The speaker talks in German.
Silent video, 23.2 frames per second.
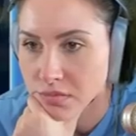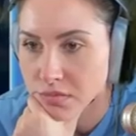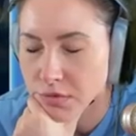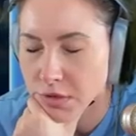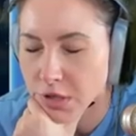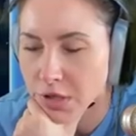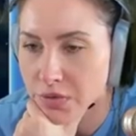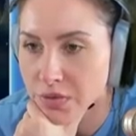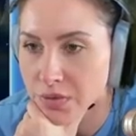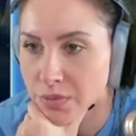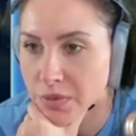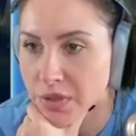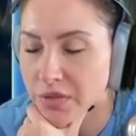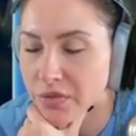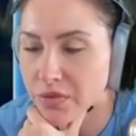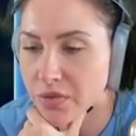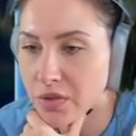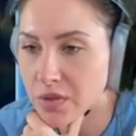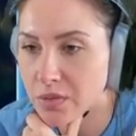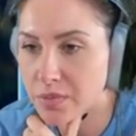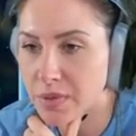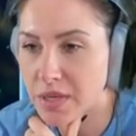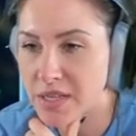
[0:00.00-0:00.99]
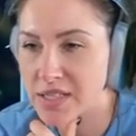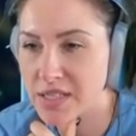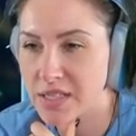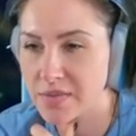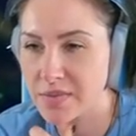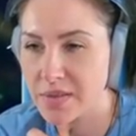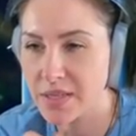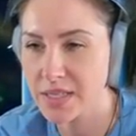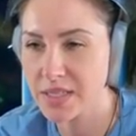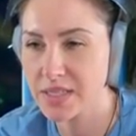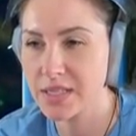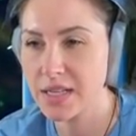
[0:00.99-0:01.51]
Auf dem Riffrückenpanzer
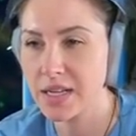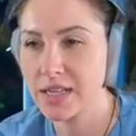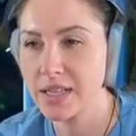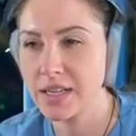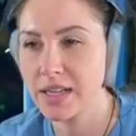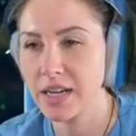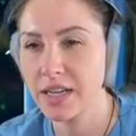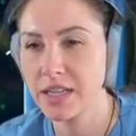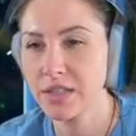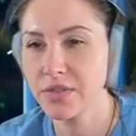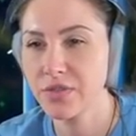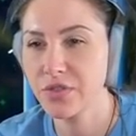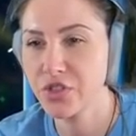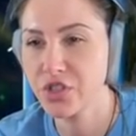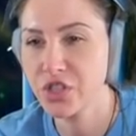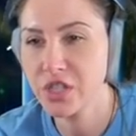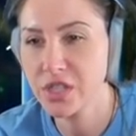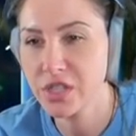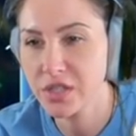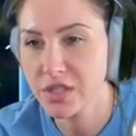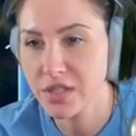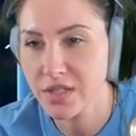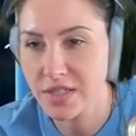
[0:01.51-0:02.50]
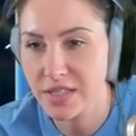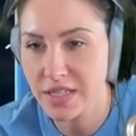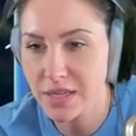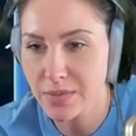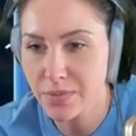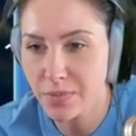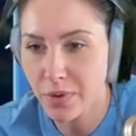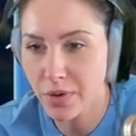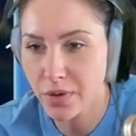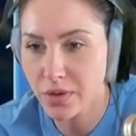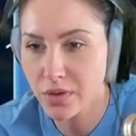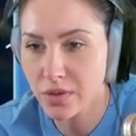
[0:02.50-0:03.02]
wachsen eine Reihe verschiedener
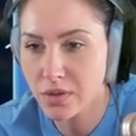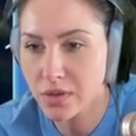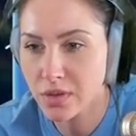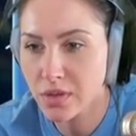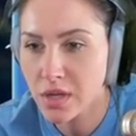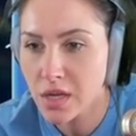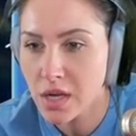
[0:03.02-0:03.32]
Seepocken.